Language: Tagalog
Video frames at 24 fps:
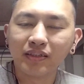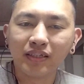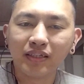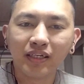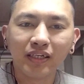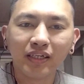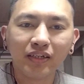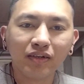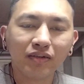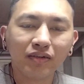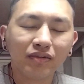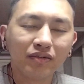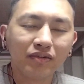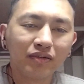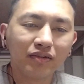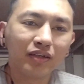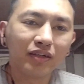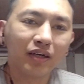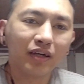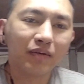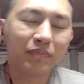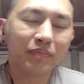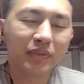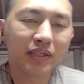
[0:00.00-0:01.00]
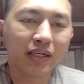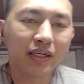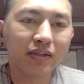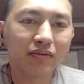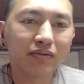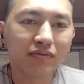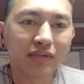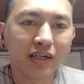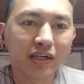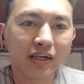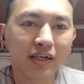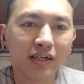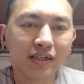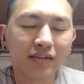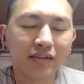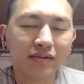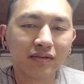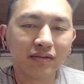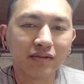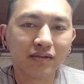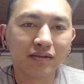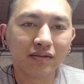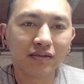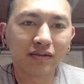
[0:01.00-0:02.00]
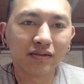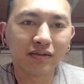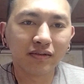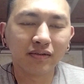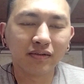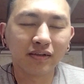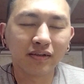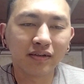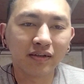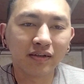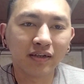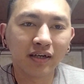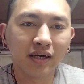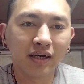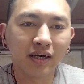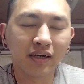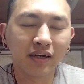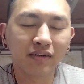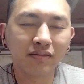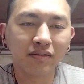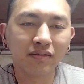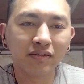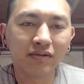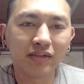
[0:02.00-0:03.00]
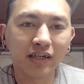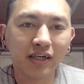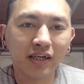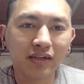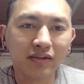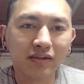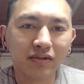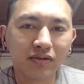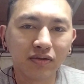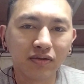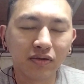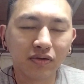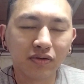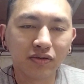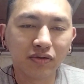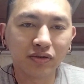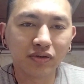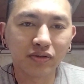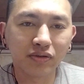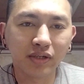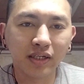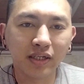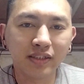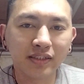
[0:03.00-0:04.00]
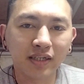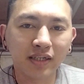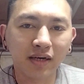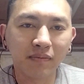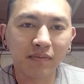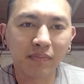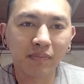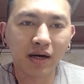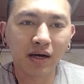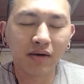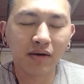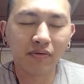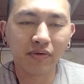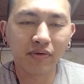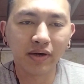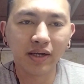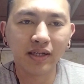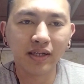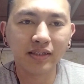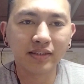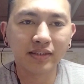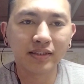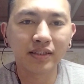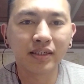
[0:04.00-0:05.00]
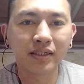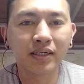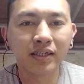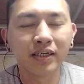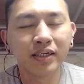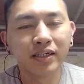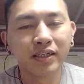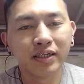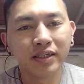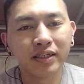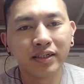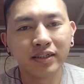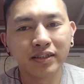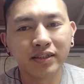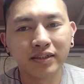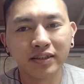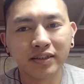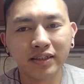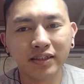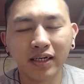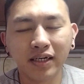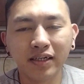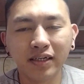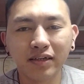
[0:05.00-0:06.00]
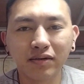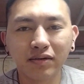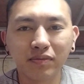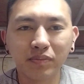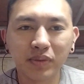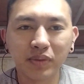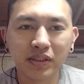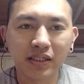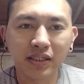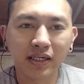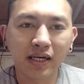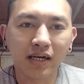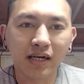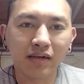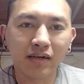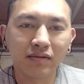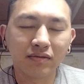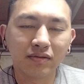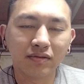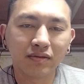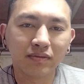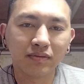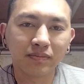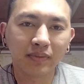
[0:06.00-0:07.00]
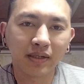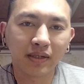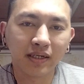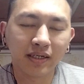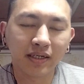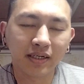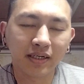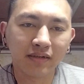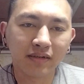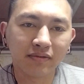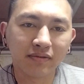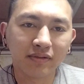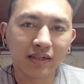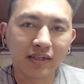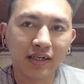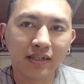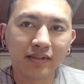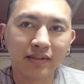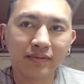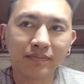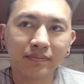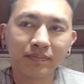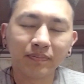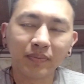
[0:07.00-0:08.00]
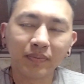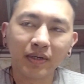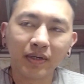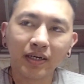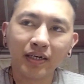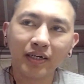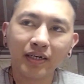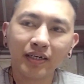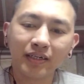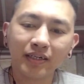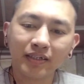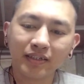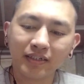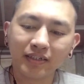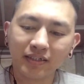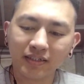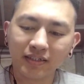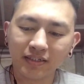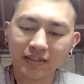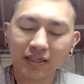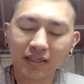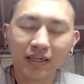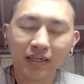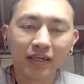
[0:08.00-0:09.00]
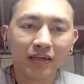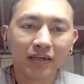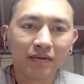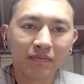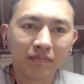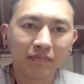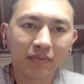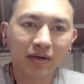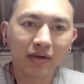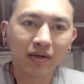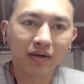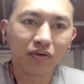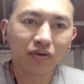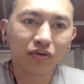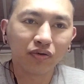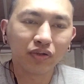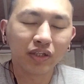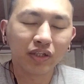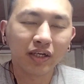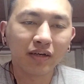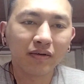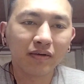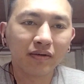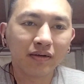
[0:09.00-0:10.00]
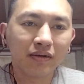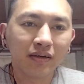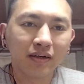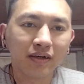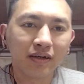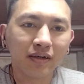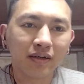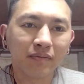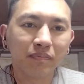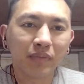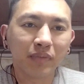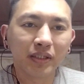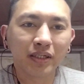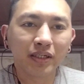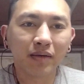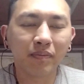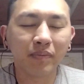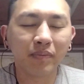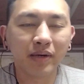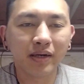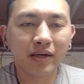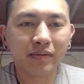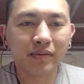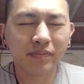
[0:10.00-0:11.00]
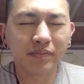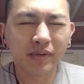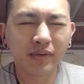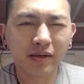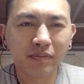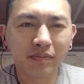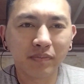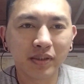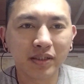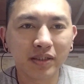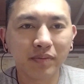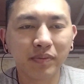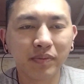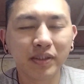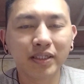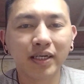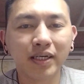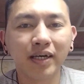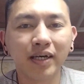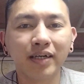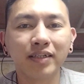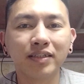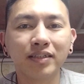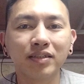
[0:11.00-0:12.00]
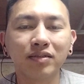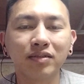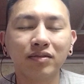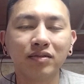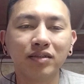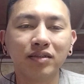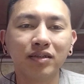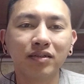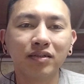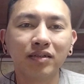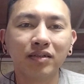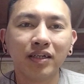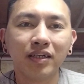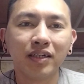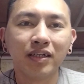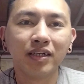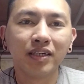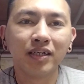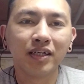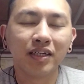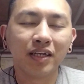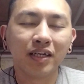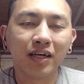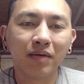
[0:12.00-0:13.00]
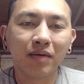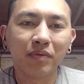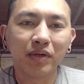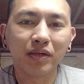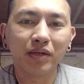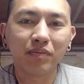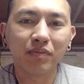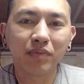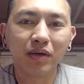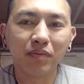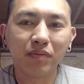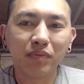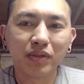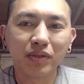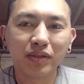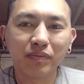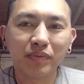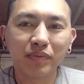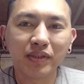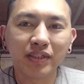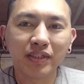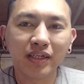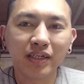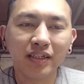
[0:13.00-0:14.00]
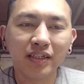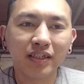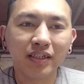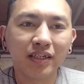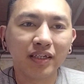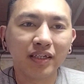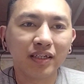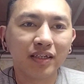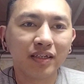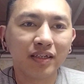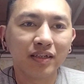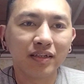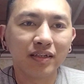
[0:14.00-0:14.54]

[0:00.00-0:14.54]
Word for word: di yun nakabisado ko na nga yung hangul niya yung consonant sa vowels yan nag-umpisa na akong mag ano yan mag konting basa ba, magbasa-basa. So, yun. Habang nagbabasa-basa, di